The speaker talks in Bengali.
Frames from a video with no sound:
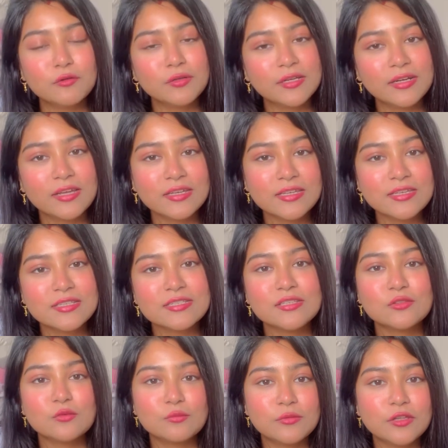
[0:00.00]
বলে রাখি যে
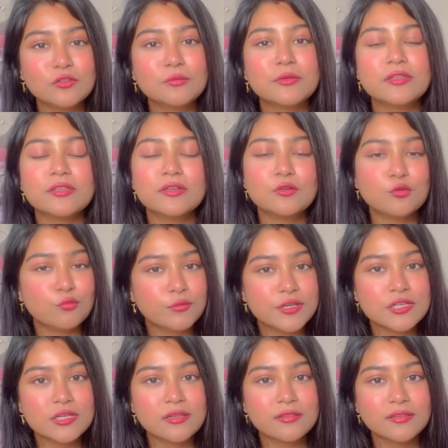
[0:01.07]
তোমরা তোমাদের
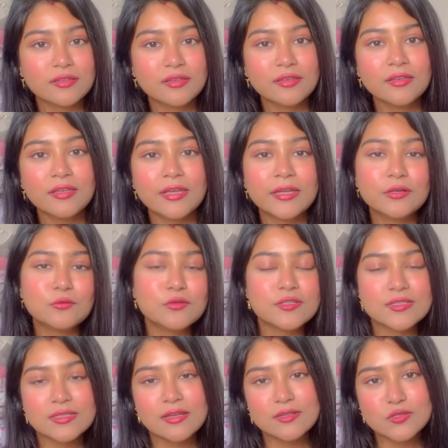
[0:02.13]
গ্রুমের সাথে একটু
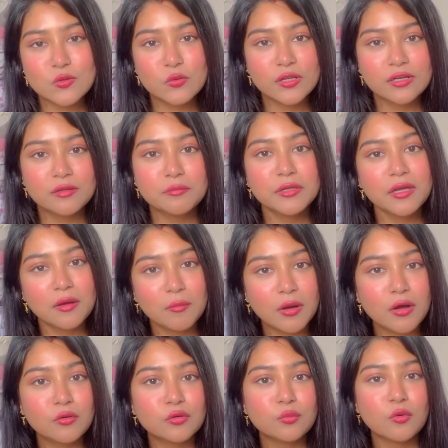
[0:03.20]
ডিসকাস করে নেবে
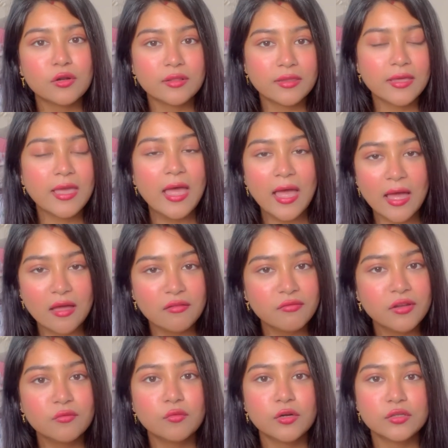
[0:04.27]
অ্যাবাউট হোয়াট দে হ্যাভ
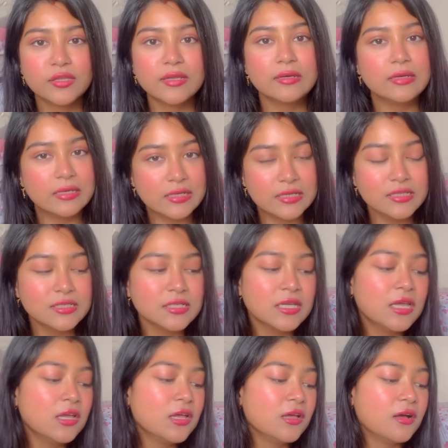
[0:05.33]
অ্যান্ড হোয়াট দে নিড
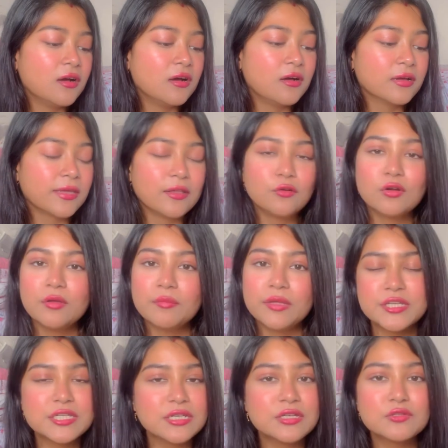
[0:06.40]
কেননা
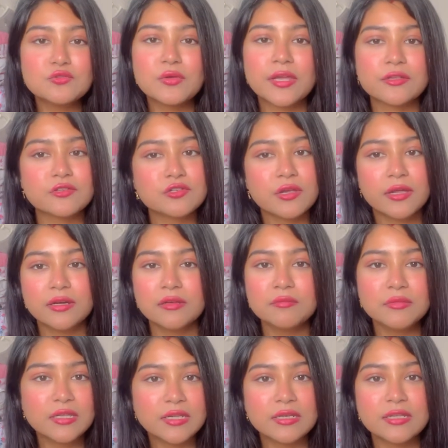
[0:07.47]
বেশি কিছু এক্সট্রা
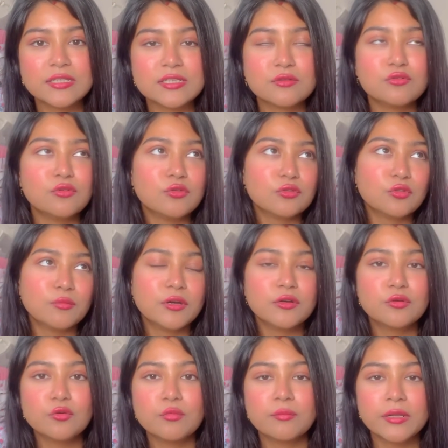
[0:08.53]
আইটেম কিনে যেগুলো
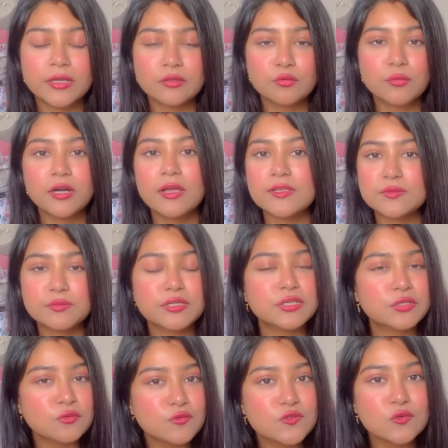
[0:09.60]
তোমার গ্রুপ মানে তোমার
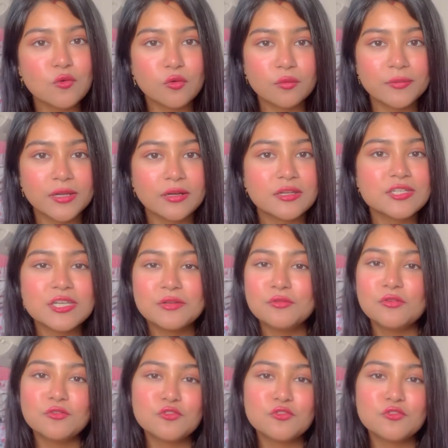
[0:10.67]
হাজব্যান্ড ইউজ করবে না সেগুলো